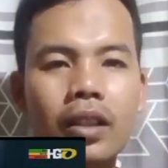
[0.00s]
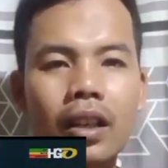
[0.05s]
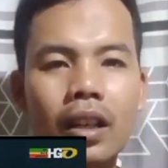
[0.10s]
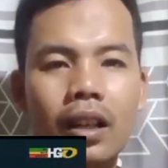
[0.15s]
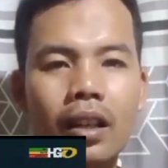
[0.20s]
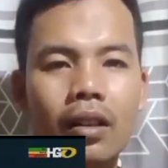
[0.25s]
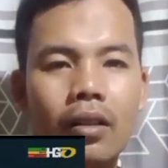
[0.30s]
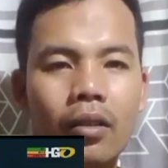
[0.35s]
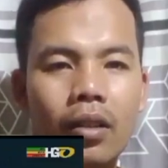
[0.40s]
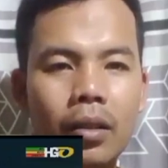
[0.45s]

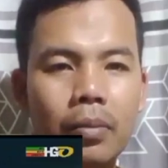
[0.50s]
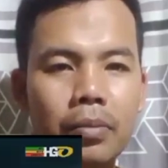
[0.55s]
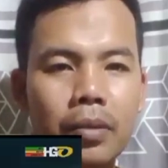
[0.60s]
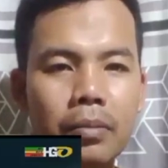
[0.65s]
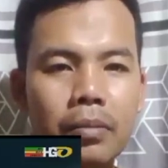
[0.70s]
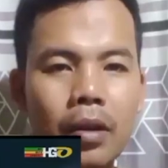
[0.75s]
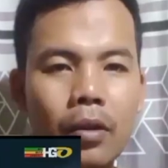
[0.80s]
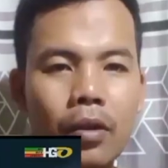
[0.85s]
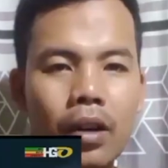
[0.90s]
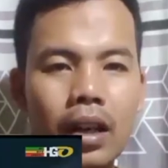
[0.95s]
ya oleh
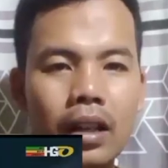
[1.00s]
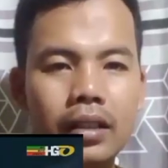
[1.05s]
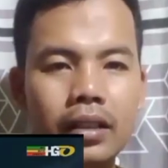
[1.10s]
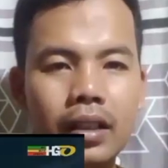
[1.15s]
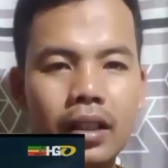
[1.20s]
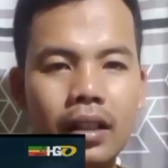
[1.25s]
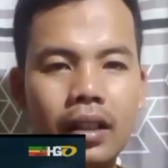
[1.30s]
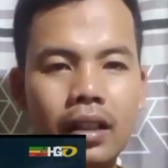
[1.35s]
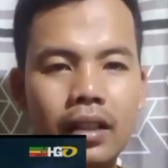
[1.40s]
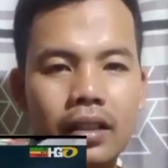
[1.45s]
pembawa
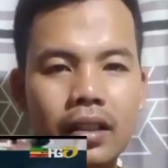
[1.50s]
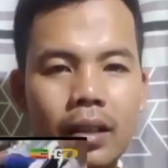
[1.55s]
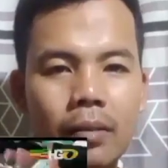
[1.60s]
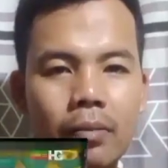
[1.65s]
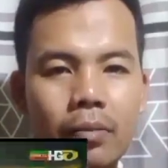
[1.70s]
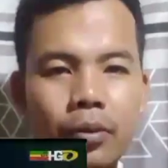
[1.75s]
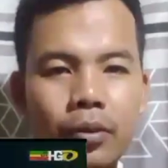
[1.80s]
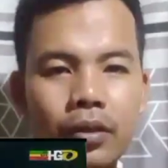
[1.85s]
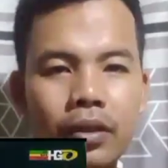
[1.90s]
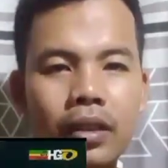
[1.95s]
acaranya
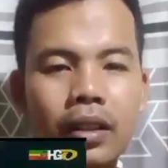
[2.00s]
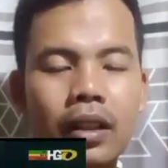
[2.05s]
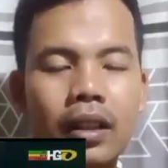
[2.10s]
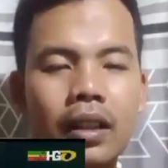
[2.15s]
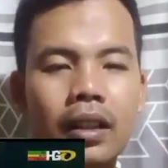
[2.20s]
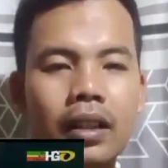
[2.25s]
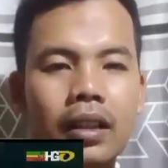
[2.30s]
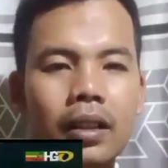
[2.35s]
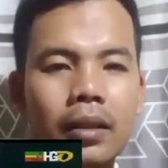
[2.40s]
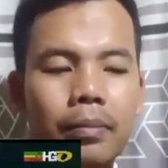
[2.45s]
pun
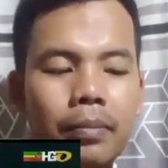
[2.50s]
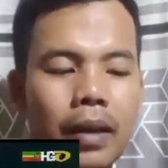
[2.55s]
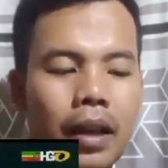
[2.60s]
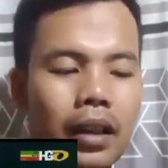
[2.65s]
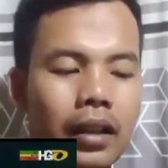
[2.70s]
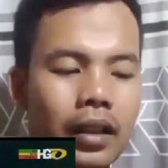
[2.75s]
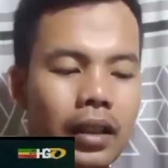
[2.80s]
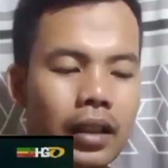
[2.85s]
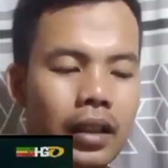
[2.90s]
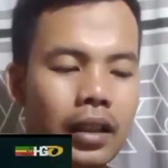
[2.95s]

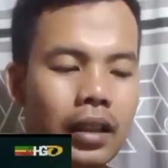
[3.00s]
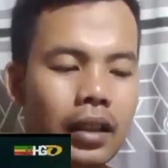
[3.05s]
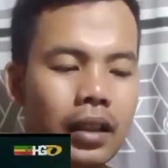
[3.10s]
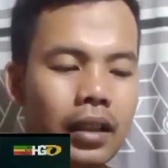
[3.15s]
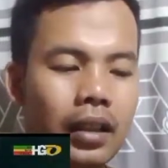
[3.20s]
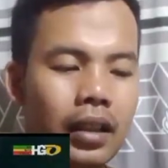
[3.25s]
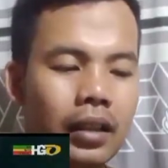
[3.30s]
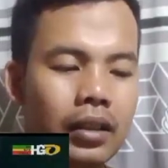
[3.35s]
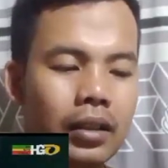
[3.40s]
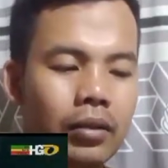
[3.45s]
dipanggil
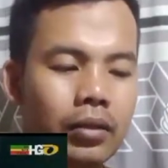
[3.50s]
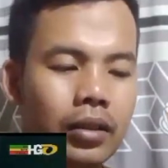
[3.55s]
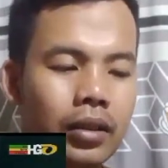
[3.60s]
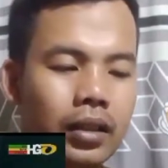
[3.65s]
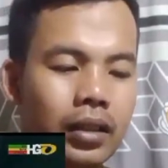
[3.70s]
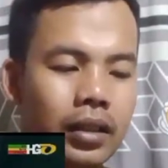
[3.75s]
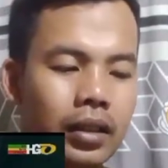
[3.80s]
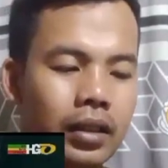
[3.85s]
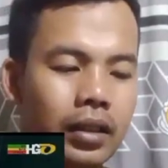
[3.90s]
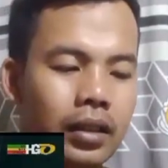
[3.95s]
atau
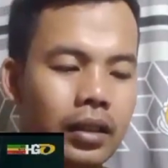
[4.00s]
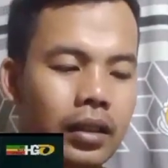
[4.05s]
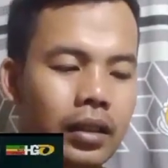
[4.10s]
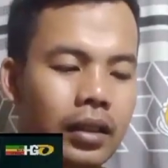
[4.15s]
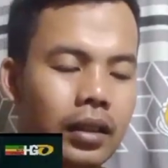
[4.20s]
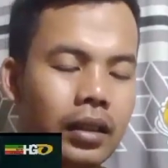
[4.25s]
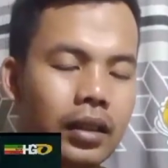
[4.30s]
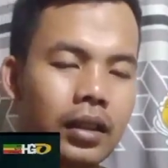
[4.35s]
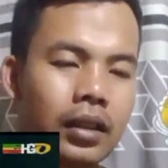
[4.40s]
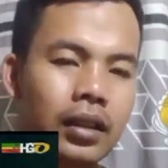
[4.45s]

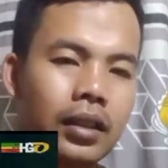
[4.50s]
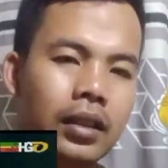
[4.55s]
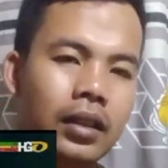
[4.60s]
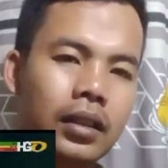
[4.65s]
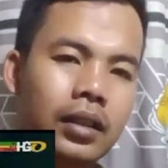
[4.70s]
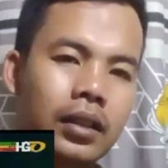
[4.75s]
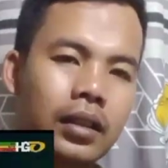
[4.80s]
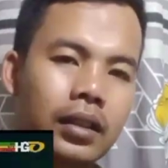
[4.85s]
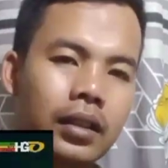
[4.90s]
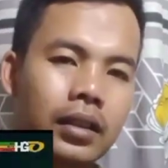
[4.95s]

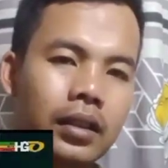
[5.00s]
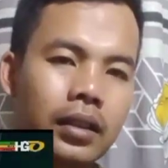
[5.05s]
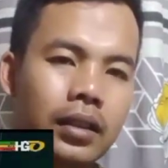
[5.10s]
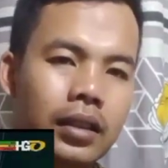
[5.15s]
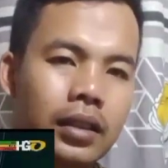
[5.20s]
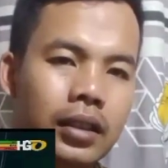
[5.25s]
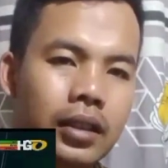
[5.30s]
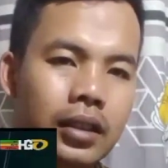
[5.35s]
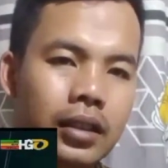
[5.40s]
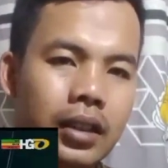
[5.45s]

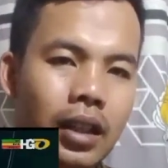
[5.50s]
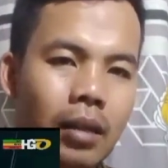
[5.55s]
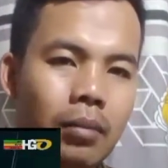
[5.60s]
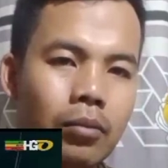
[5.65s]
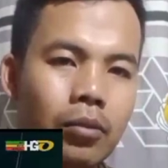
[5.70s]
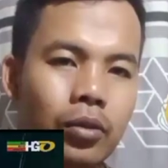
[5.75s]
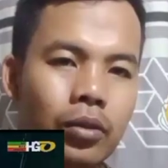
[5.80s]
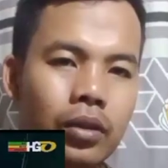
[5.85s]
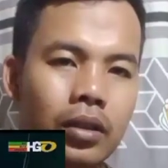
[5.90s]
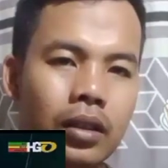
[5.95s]

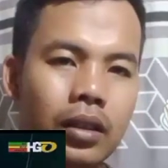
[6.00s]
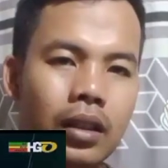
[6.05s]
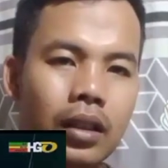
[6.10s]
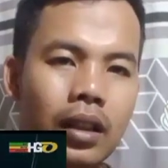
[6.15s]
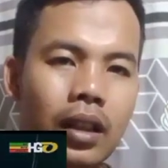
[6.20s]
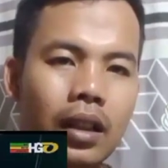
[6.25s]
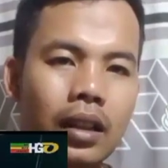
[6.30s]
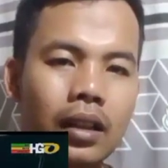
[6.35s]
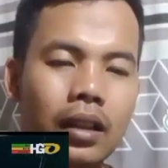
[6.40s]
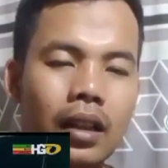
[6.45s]
disambut
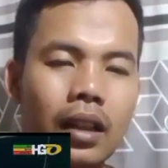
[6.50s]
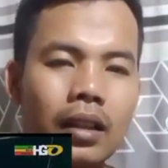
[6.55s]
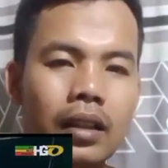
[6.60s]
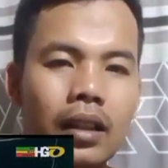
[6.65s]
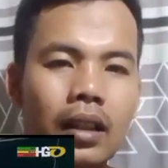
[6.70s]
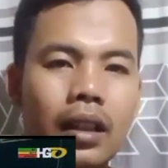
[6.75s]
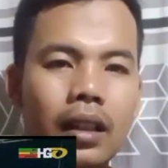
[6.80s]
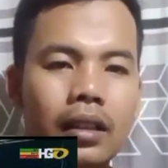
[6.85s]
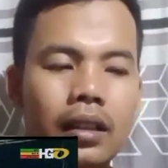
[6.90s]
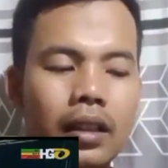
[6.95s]
dengan
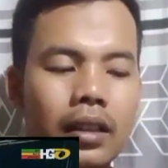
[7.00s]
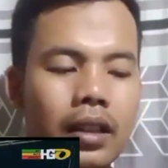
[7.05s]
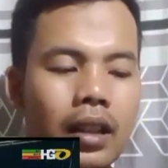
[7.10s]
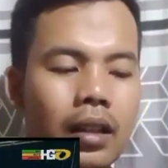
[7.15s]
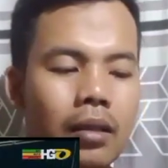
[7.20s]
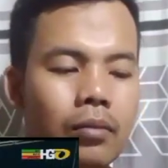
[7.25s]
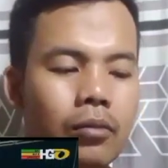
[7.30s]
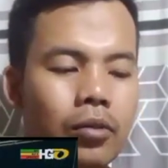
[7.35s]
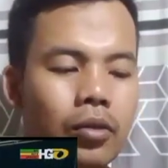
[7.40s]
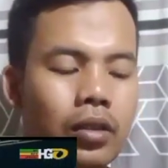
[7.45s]
kata-kata
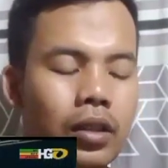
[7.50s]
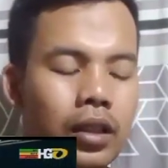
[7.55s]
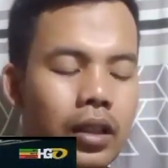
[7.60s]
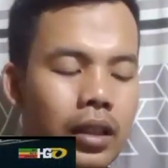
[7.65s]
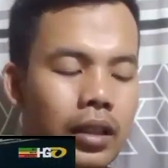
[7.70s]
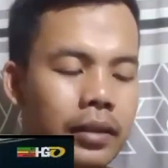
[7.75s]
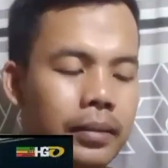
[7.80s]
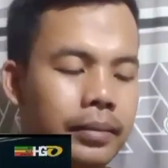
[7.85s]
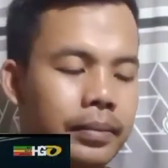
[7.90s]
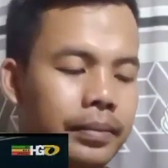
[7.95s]
yang
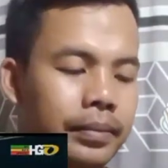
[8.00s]
mulia.